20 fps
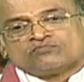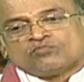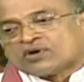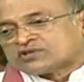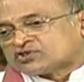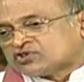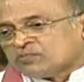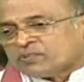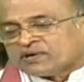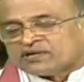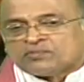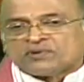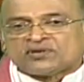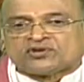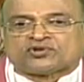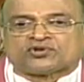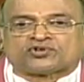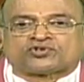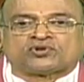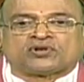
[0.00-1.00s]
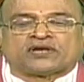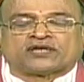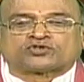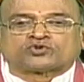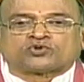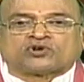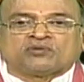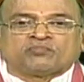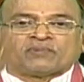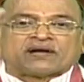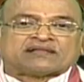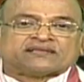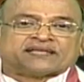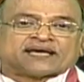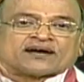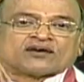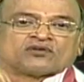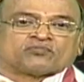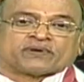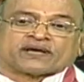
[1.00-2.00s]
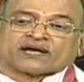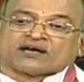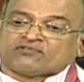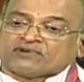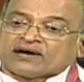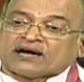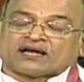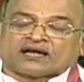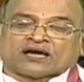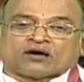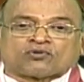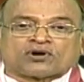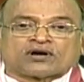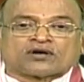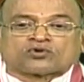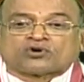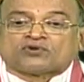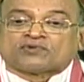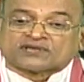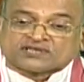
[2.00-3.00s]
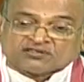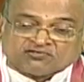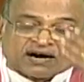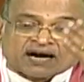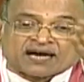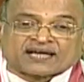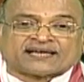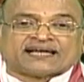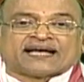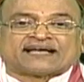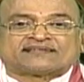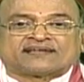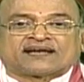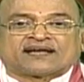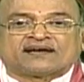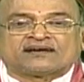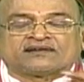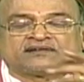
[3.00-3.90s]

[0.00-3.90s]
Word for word: మొత్తం పది మంది శిష్యులు వేసుకోవడం బయలుదేరడం పైగా వేళ ఎవరికో పెడితే వాళ్ళకి యాతన